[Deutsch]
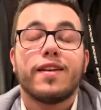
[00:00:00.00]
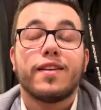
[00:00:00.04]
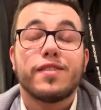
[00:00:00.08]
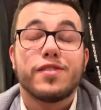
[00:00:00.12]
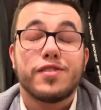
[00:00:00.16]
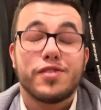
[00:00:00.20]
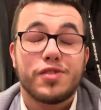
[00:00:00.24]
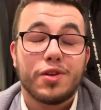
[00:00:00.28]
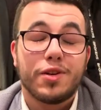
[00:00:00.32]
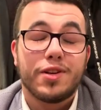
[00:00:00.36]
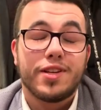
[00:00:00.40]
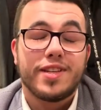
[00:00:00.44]

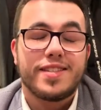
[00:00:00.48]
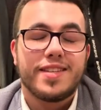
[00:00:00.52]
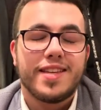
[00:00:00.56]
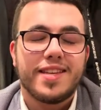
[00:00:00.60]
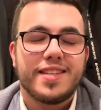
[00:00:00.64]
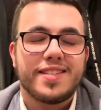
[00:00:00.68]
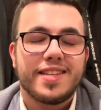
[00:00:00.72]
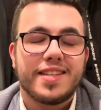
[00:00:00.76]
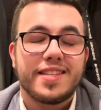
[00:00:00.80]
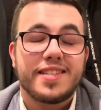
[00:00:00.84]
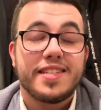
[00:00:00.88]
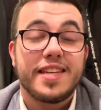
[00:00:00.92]
So, ich
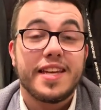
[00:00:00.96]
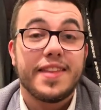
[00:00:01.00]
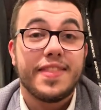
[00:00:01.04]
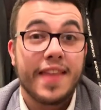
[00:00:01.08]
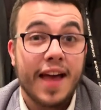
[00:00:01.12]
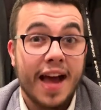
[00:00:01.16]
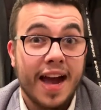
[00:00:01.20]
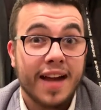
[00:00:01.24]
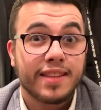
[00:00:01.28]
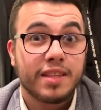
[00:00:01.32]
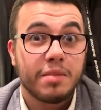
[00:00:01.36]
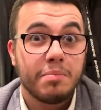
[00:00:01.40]
sitze jetzt hier
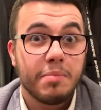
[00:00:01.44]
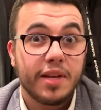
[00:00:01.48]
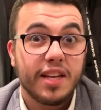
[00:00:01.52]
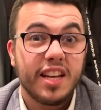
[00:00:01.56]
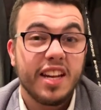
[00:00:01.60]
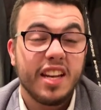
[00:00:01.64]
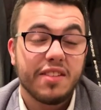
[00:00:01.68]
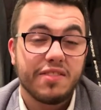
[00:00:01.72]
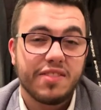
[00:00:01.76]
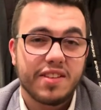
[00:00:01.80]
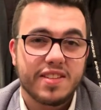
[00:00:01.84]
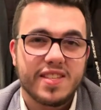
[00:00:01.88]
nach der
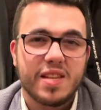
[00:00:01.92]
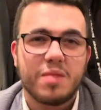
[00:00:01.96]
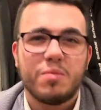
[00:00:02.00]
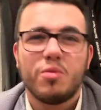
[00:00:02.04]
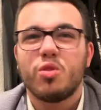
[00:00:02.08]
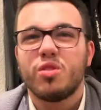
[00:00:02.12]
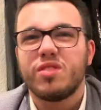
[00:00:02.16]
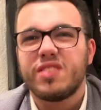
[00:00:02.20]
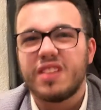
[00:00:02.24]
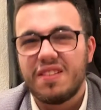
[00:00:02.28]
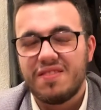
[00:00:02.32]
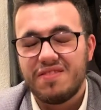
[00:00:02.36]

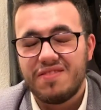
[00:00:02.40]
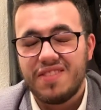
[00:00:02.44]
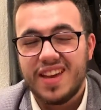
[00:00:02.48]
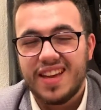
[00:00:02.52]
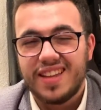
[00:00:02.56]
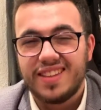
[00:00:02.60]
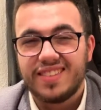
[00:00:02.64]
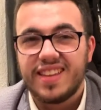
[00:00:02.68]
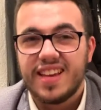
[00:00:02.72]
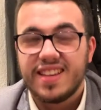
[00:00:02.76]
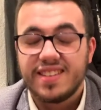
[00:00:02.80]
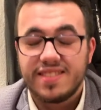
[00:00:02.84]
Mitgliederversammlung, denn
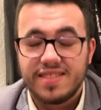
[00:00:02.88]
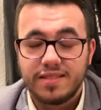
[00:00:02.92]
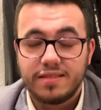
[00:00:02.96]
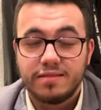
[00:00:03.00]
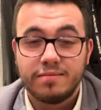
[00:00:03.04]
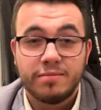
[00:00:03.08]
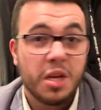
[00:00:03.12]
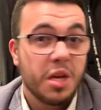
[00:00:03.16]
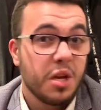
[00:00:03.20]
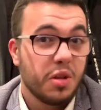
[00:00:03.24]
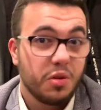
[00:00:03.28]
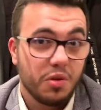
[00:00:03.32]
währenddessen
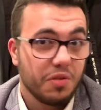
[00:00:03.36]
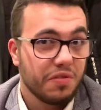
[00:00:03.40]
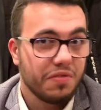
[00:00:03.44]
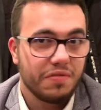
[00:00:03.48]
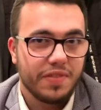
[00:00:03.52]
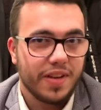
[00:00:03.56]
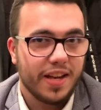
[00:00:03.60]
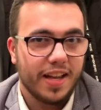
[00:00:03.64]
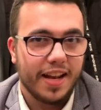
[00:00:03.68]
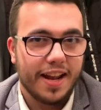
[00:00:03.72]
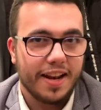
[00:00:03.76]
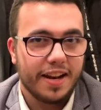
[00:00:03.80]
dürfen
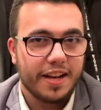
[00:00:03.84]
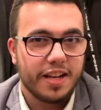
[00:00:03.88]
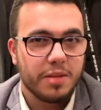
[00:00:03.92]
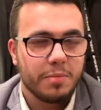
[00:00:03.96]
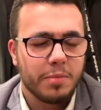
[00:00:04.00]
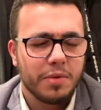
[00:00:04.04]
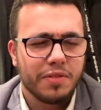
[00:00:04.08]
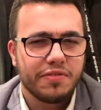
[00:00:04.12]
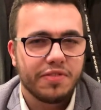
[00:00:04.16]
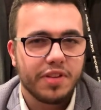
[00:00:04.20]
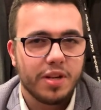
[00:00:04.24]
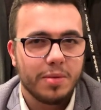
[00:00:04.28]
wir ja leider nicht
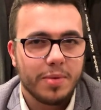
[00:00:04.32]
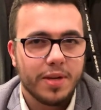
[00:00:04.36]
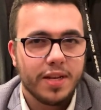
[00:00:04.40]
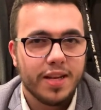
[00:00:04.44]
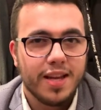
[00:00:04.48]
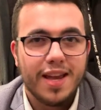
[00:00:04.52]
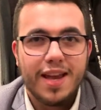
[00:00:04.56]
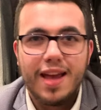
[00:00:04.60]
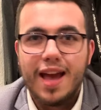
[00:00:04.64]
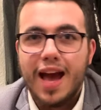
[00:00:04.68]
mitfilmen.